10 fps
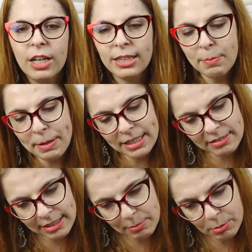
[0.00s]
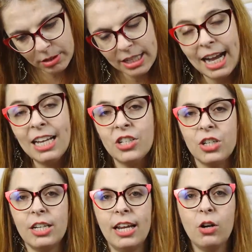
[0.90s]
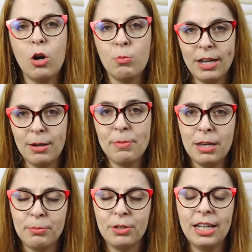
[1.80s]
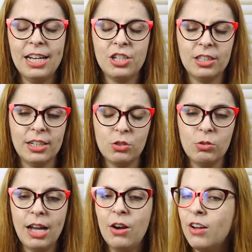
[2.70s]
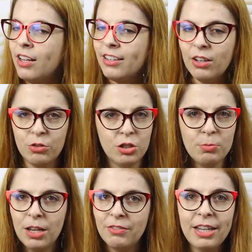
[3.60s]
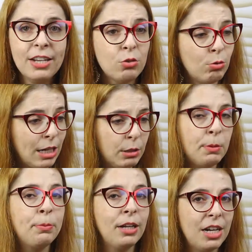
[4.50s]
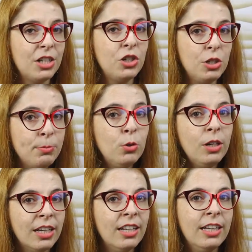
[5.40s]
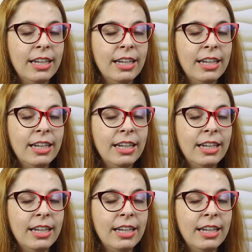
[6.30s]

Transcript: dependendo da abordagem, né, como era a minha abordagem tradicional, não estimulava isso. O lado popular já estimula.